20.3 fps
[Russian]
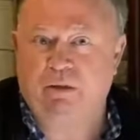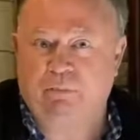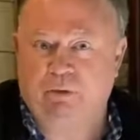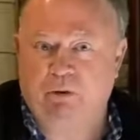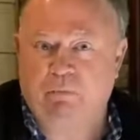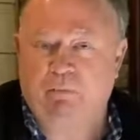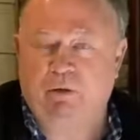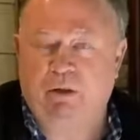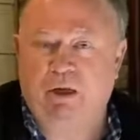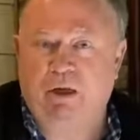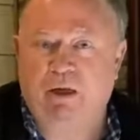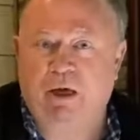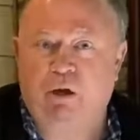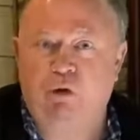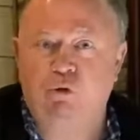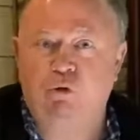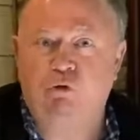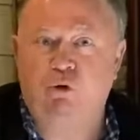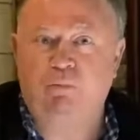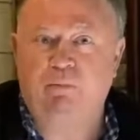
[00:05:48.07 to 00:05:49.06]

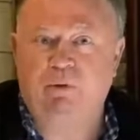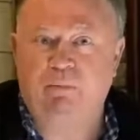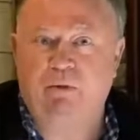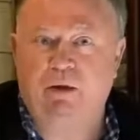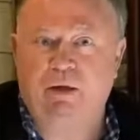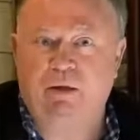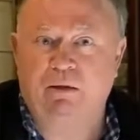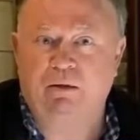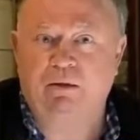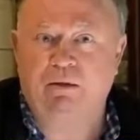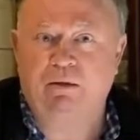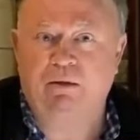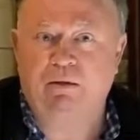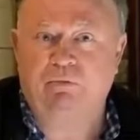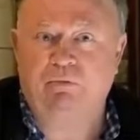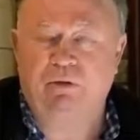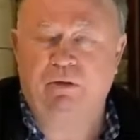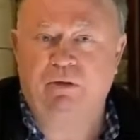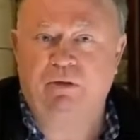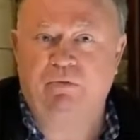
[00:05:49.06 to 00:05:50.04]
предполагая тюрьмы, боятся за
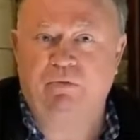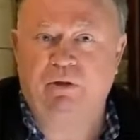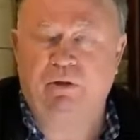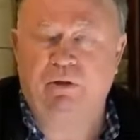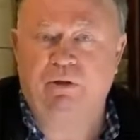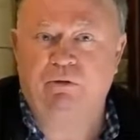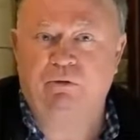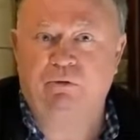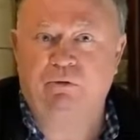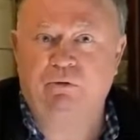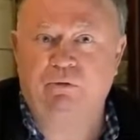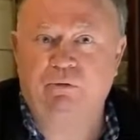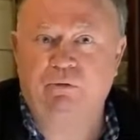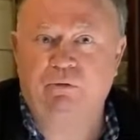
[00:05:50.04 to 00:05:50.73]
фальсификацию.